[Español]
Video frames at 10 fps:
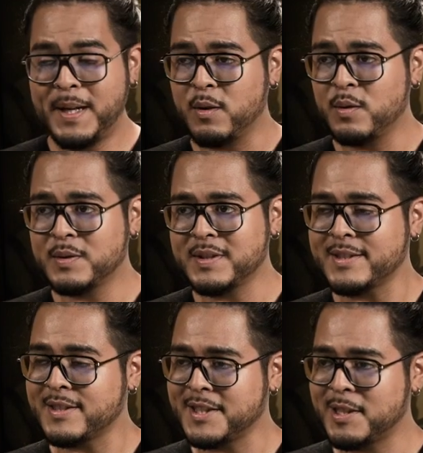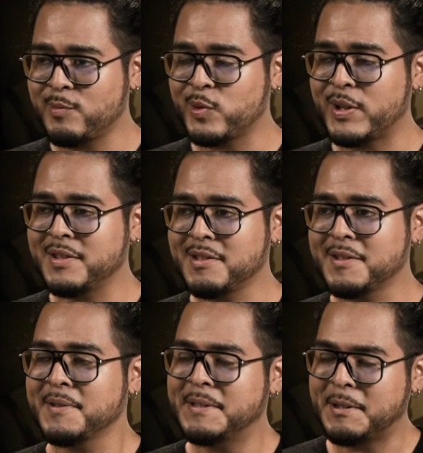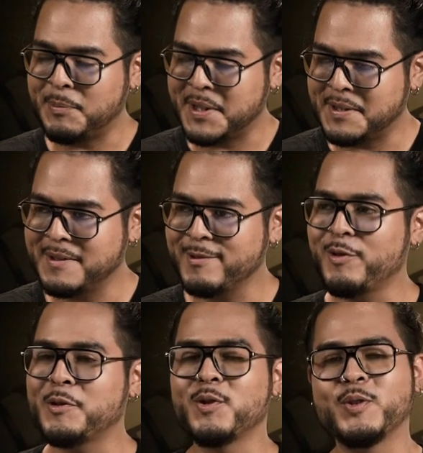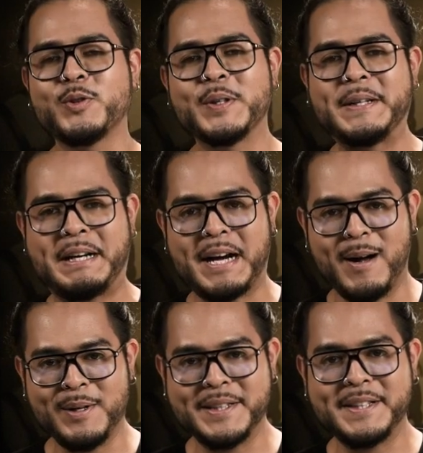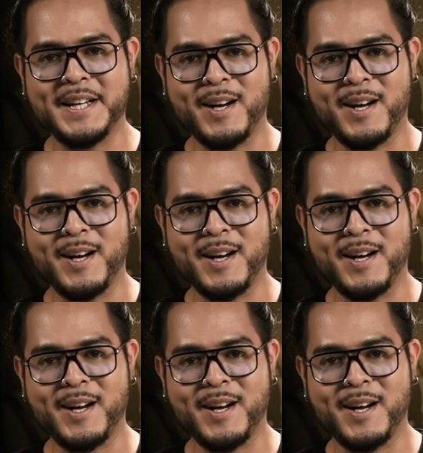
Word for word: pero necesitamos antes también nuestros cables de